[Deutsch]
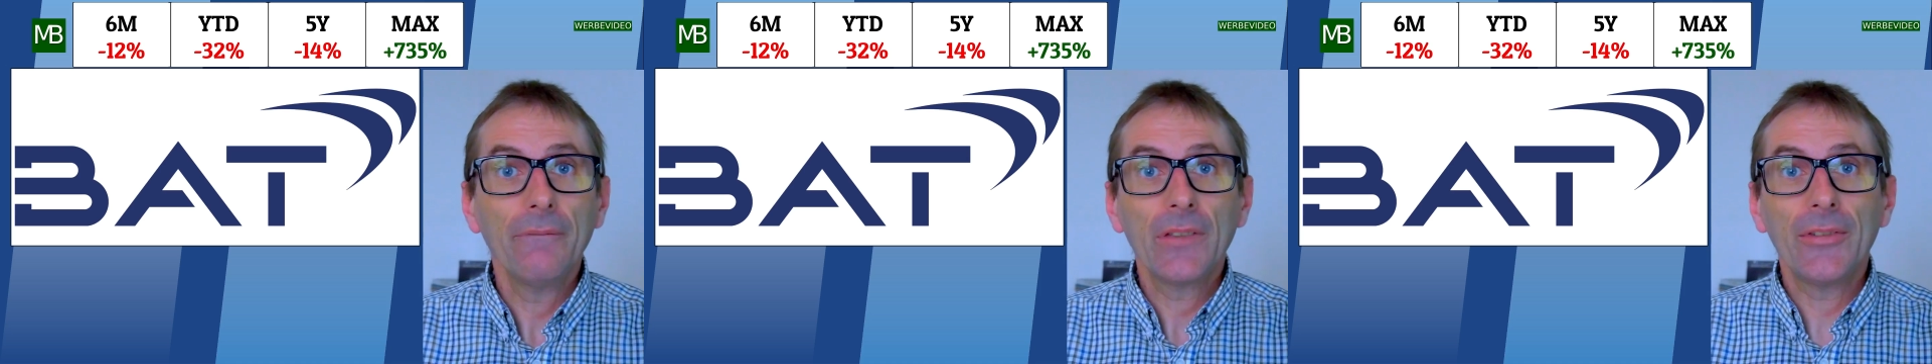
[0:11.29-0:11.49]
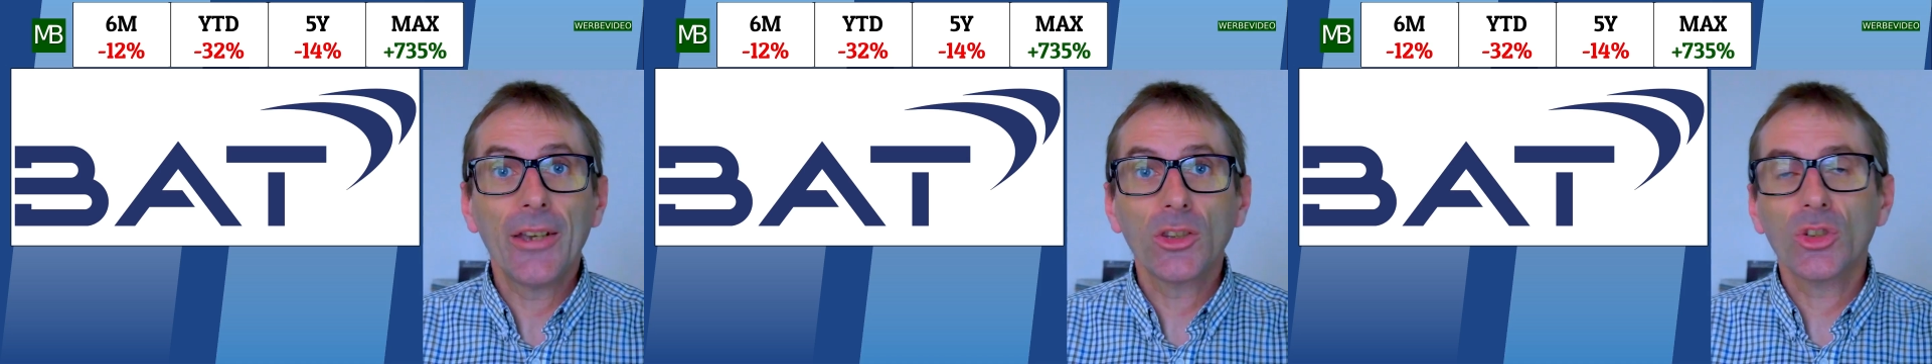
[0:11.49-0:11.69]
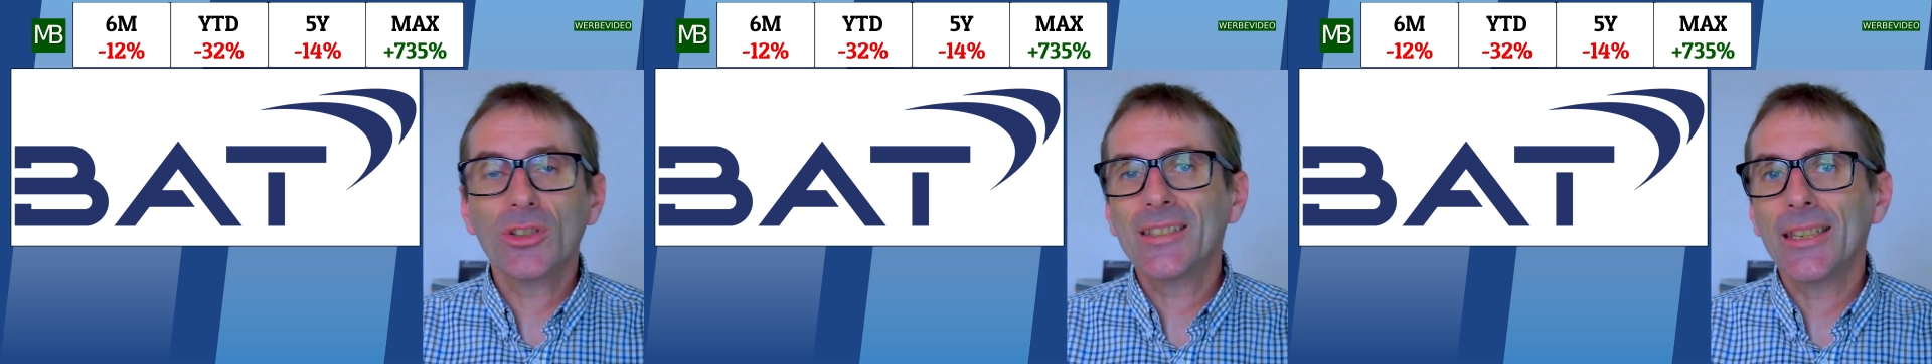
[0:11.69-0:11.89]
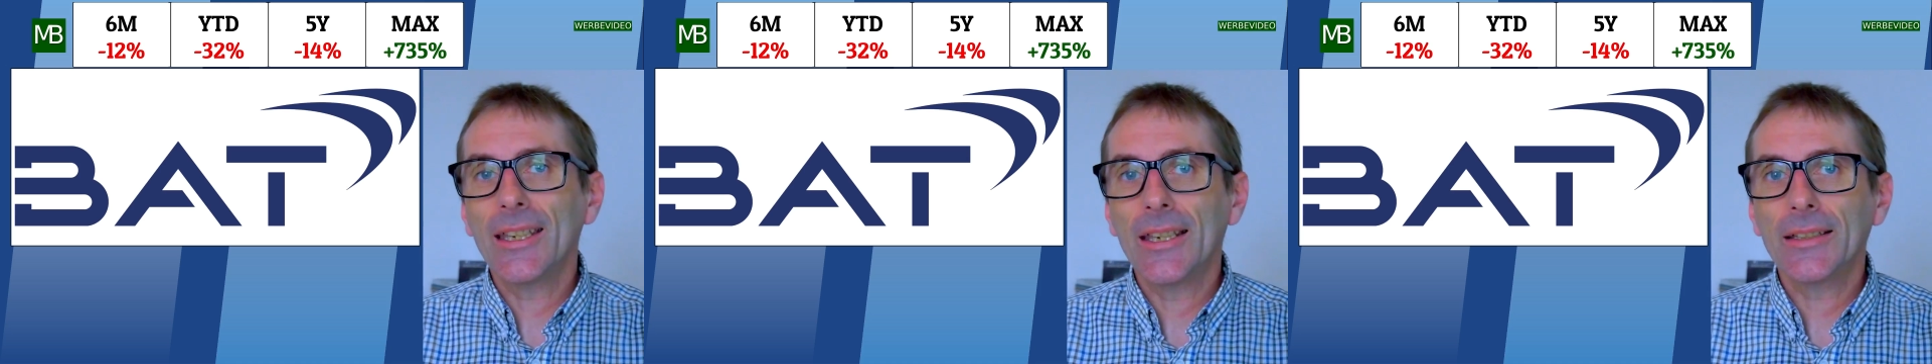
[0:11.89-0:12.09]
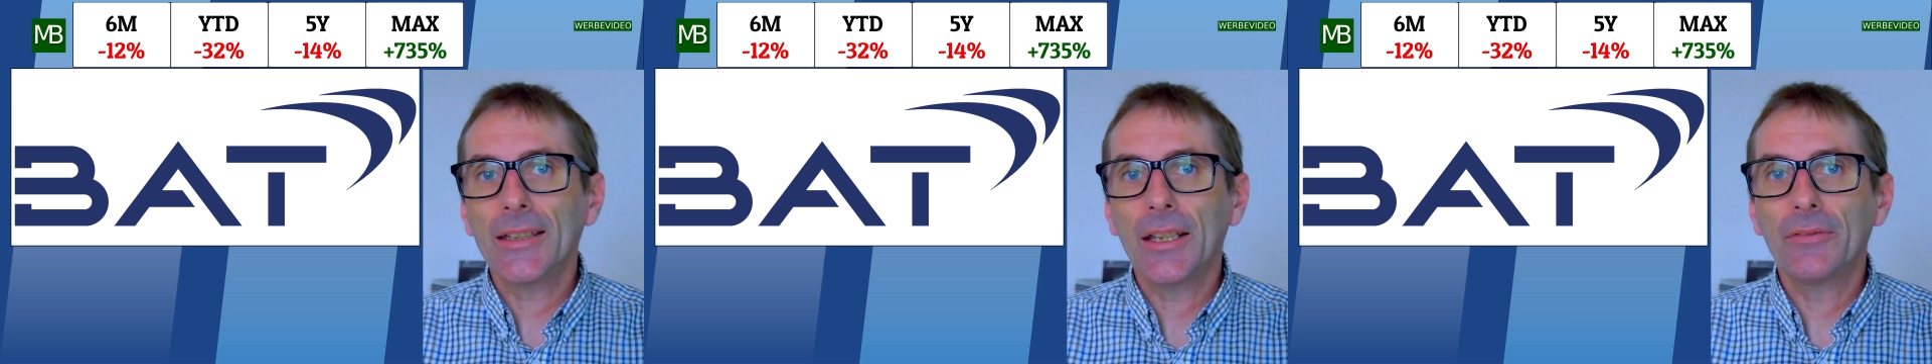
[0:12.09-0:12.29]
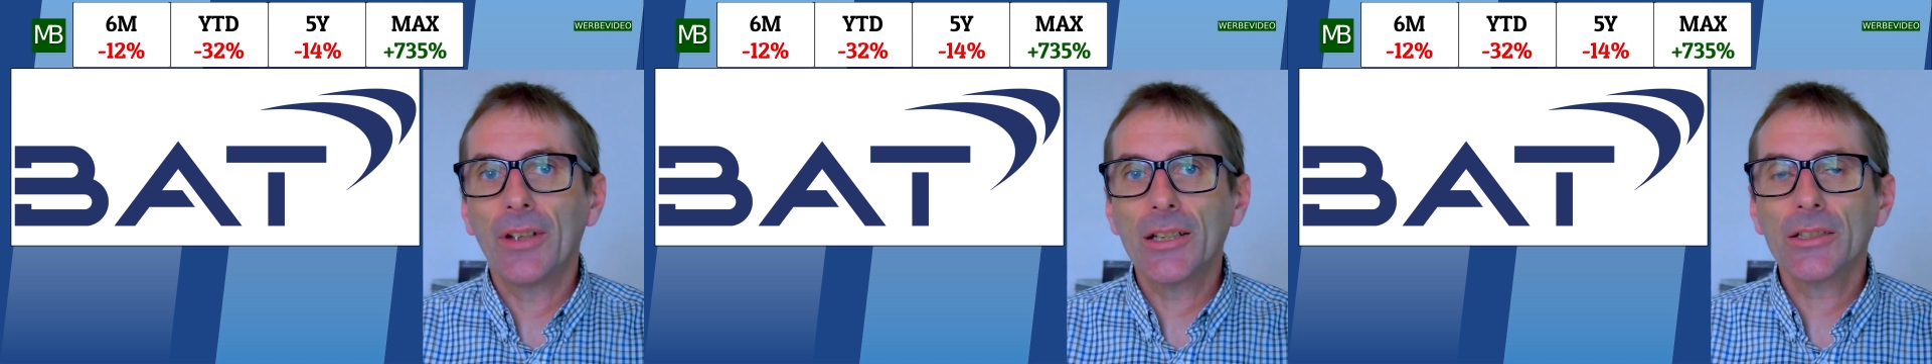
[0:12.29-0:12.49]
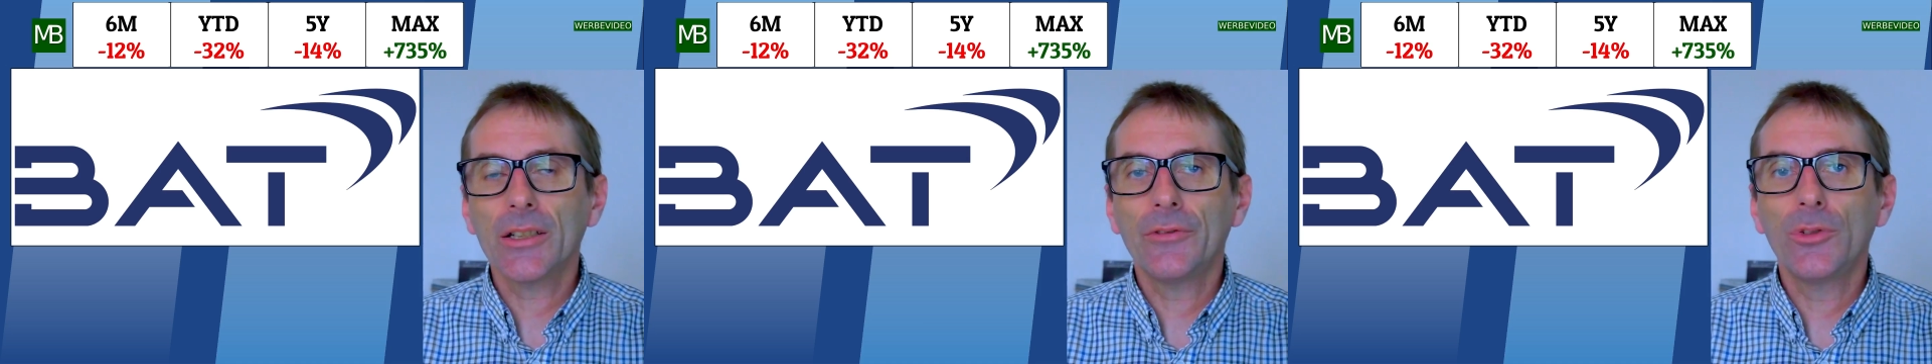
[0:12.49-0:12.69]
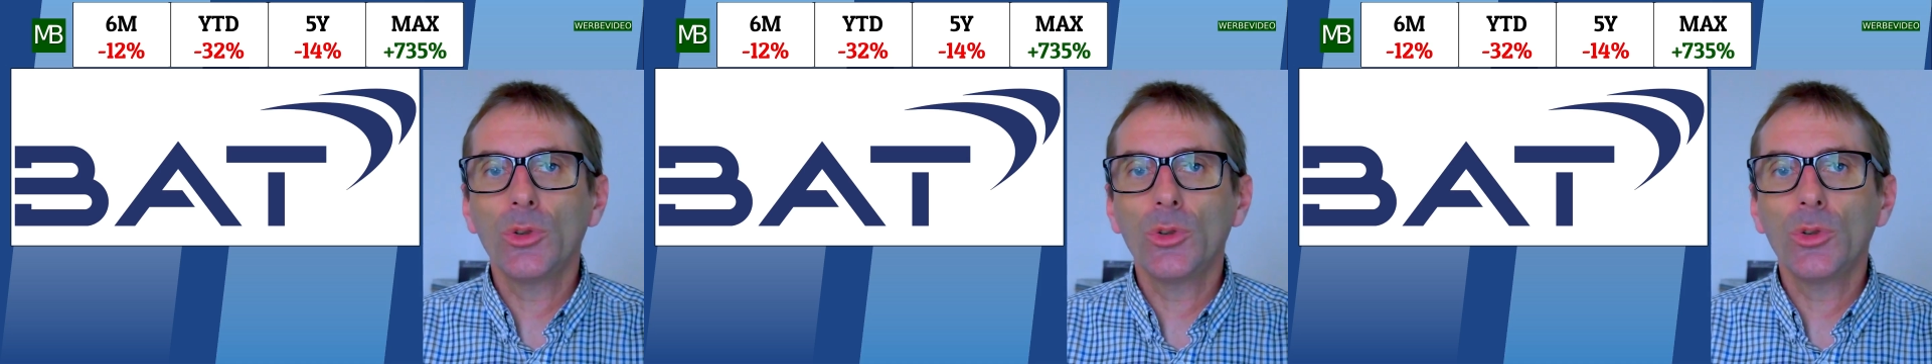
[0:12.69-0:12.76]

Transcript: Wir werden uns sehen, in welcher